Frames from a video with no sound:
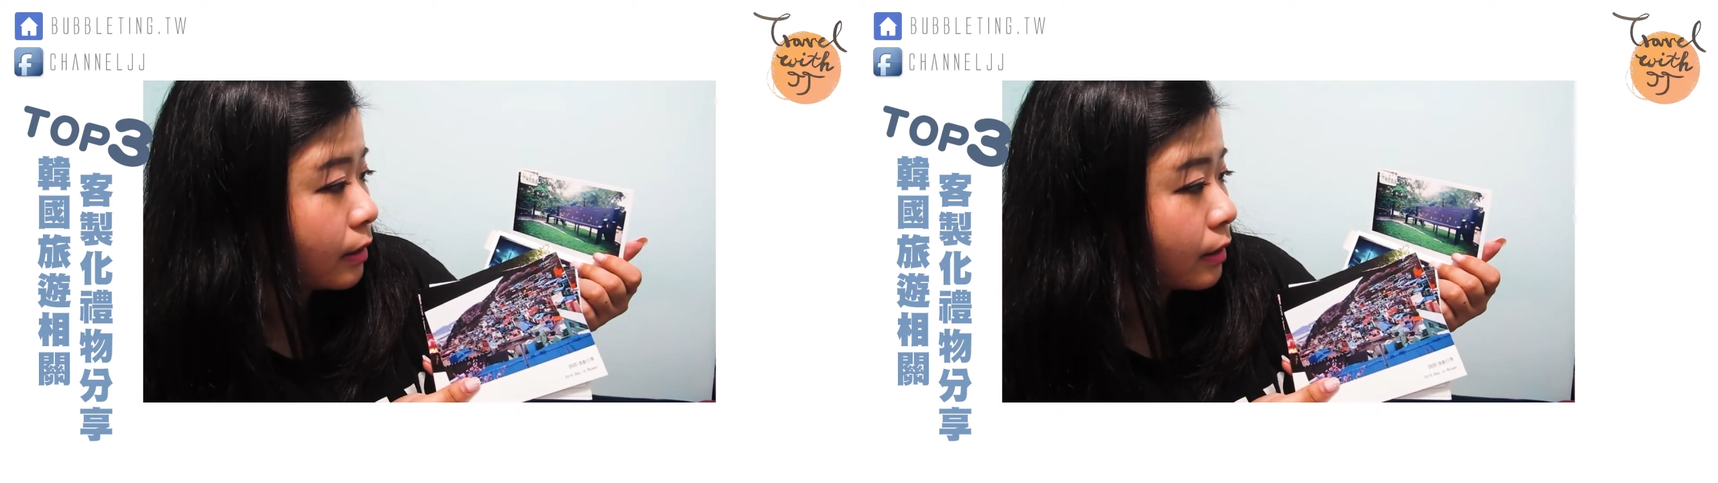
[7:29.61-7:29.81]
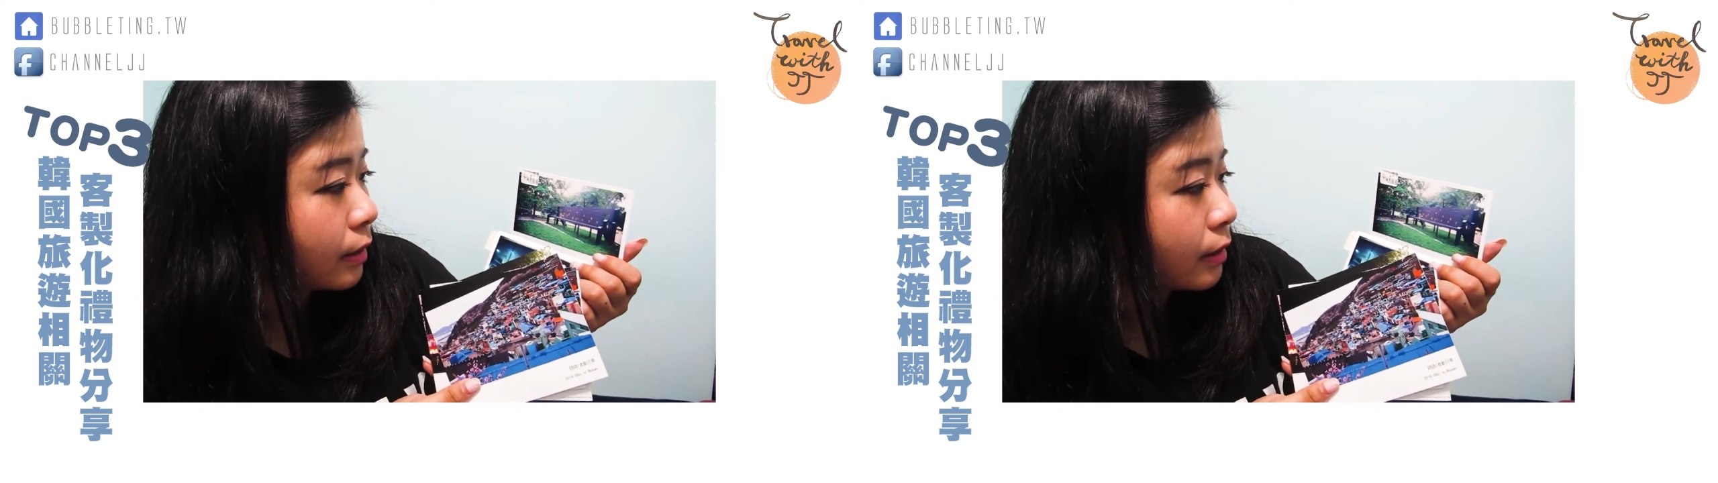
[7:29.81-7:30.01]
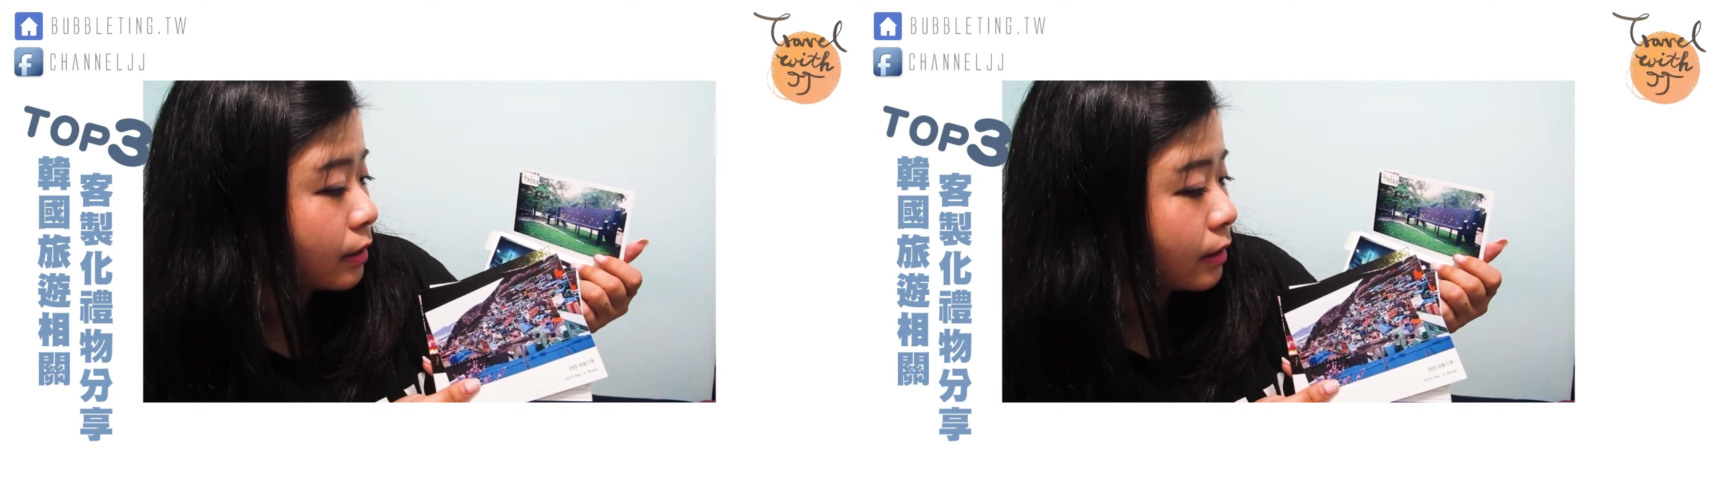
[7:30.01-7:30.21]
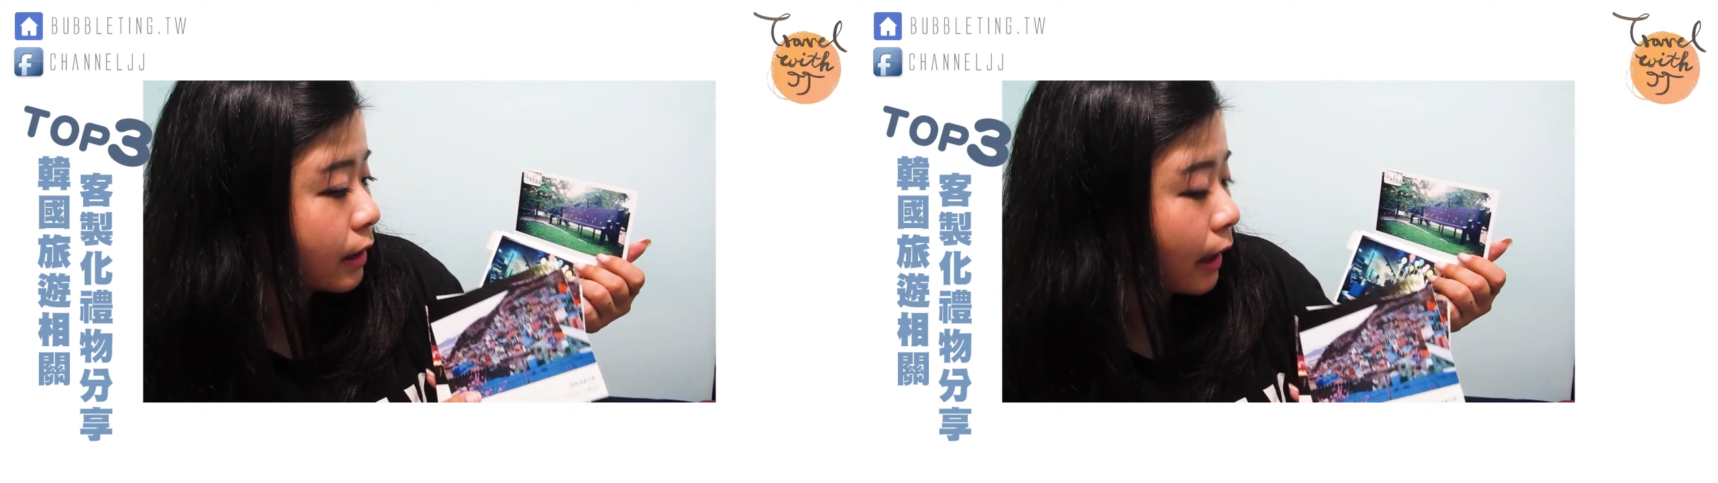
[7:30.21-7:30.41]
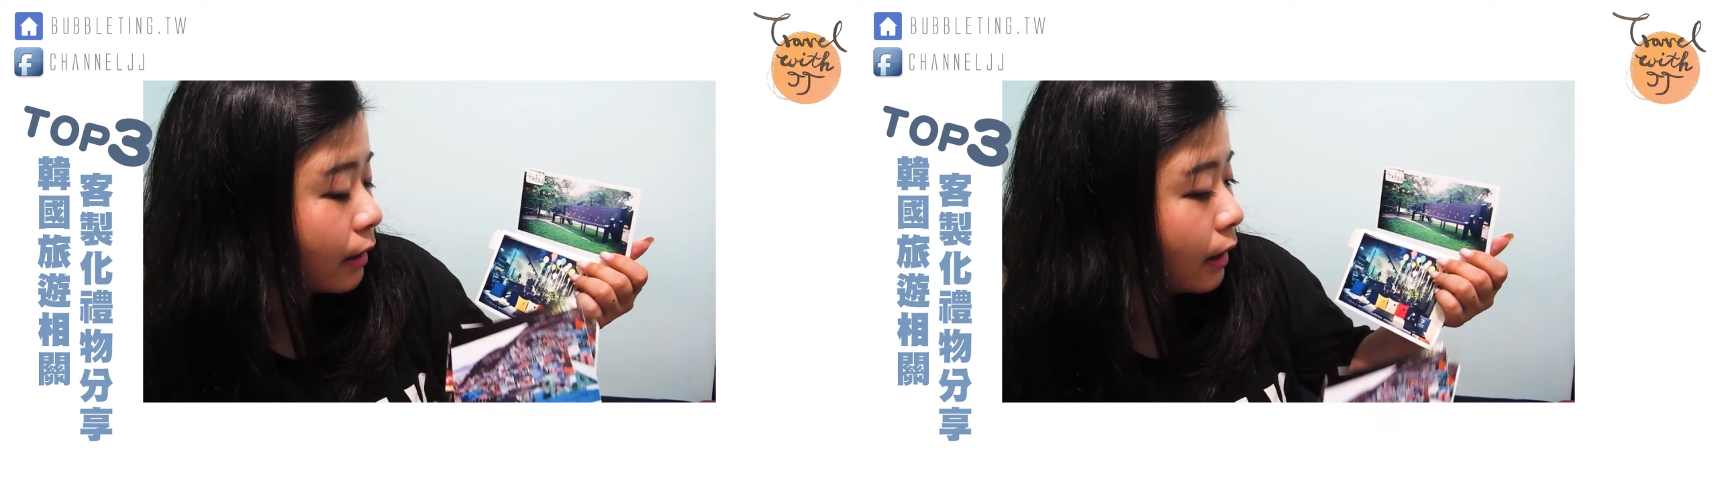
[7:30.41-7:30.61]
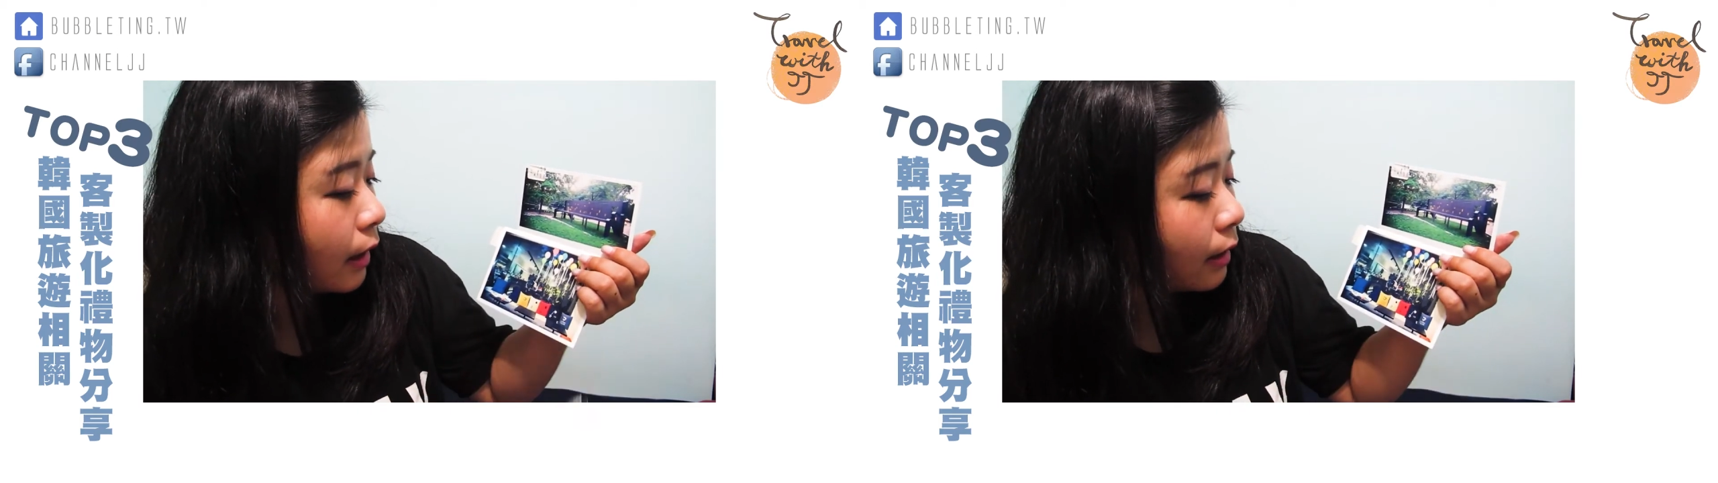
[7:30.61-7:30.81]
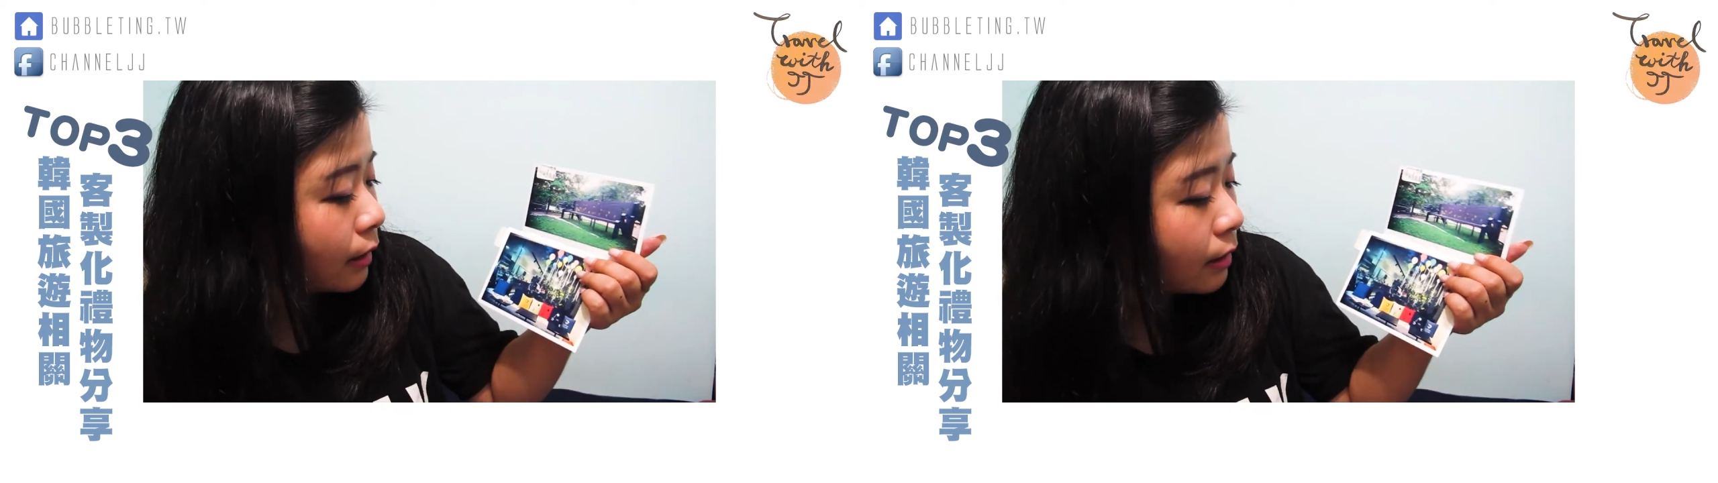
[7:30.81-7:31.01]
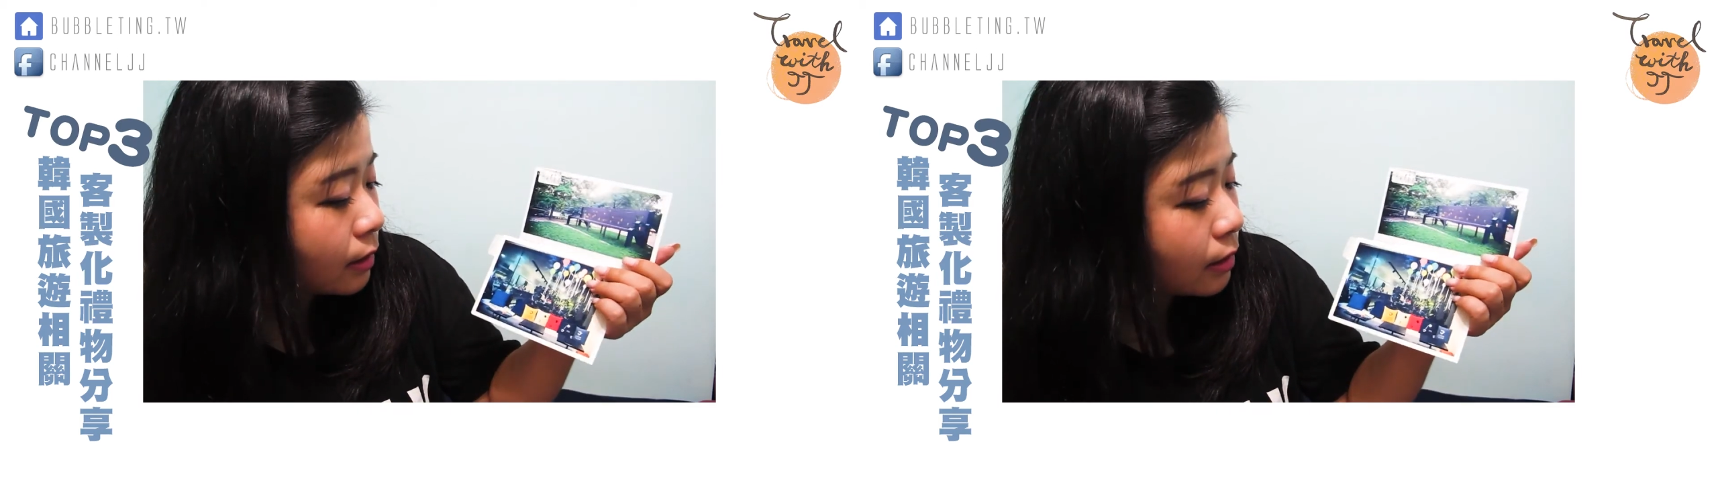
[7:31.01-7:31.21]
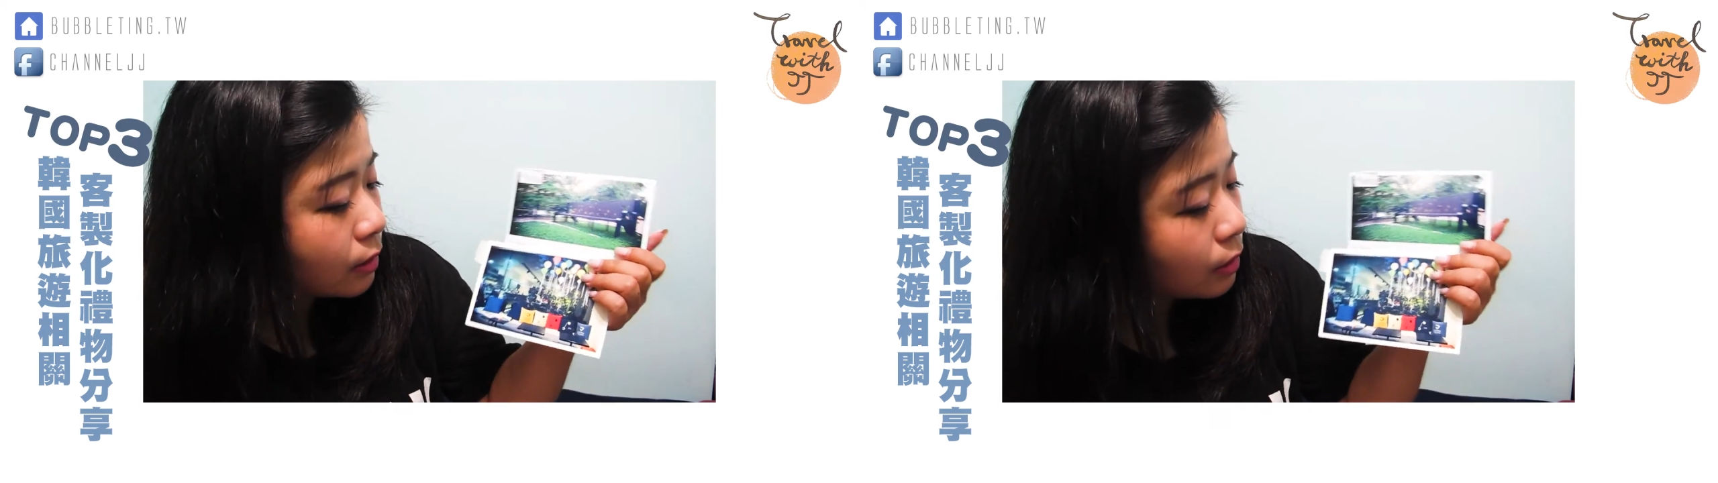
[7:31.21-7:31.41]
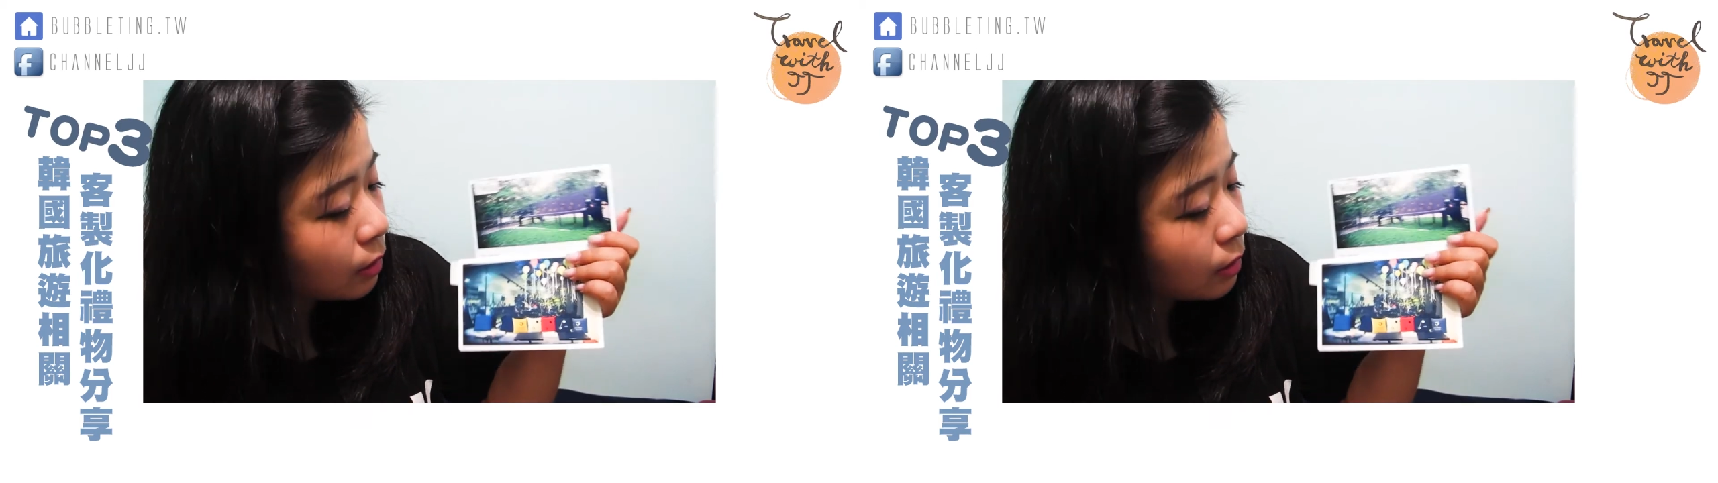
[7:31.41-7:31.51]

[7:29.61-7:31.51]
的质感，但是